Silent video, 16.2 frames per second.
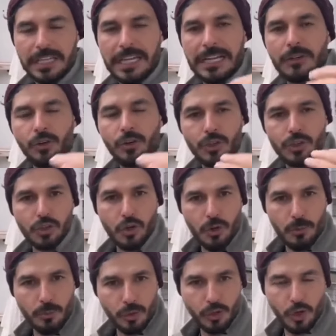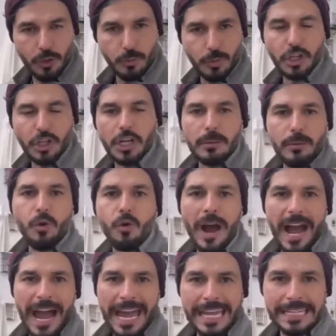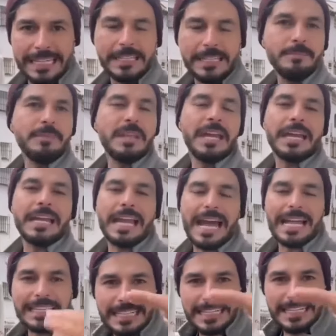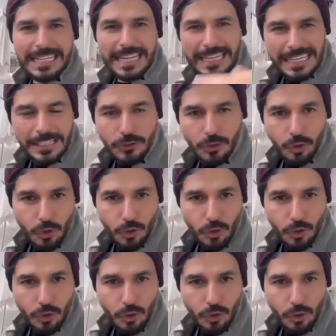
الجروس هرمون هرمون النمو عالي الادرينالين